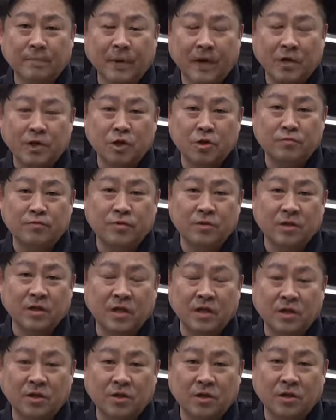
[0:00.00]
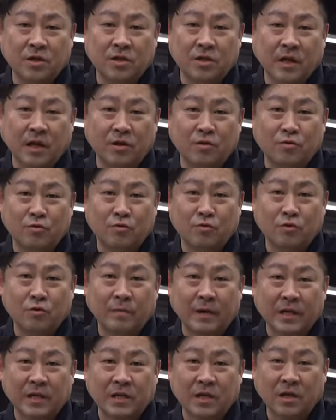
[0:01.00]
바퀴를 풀 때 저희는 에어 공구를
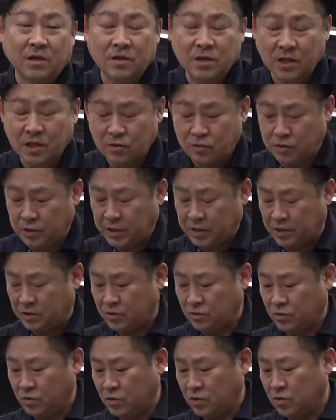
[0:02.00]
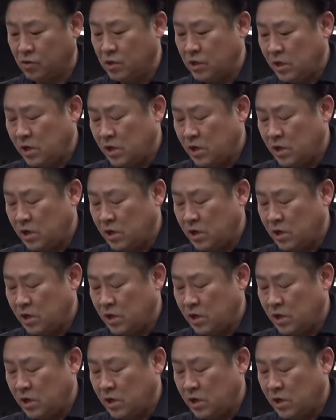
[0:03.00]
많이 사, 사용을 했었고,